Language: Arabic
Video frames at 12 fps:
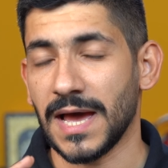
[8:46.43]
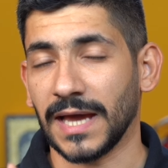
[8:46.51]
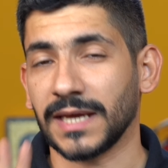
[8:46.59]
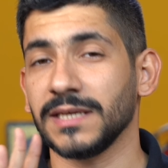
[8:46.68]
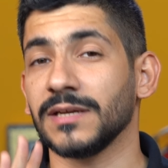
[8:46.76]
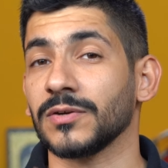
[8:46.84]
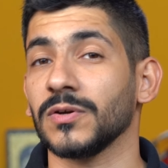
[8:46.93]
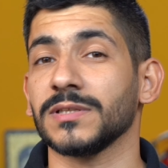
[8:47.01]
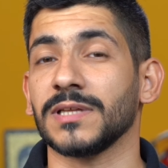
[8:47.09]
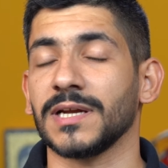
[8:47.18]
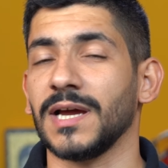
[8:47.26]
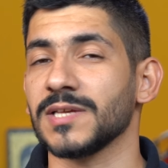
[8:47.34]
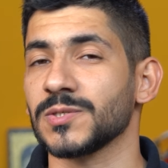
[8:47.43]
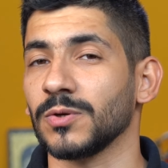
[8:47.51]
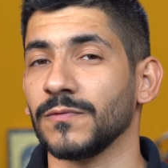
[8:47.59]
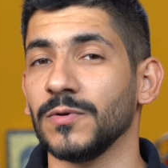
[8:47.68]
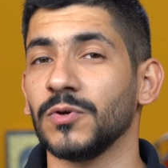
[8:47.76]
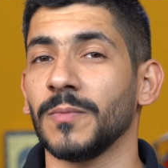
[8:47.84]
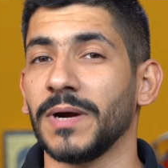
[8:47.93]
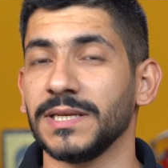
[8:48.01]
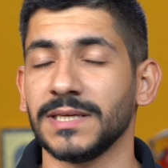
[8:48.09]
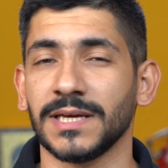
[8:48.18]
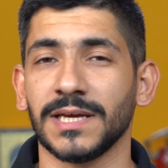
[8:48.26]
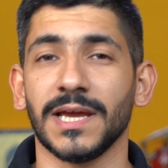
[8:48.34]
اخير نقطه راح اسولف لكم
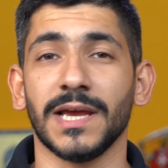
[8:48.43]
عليها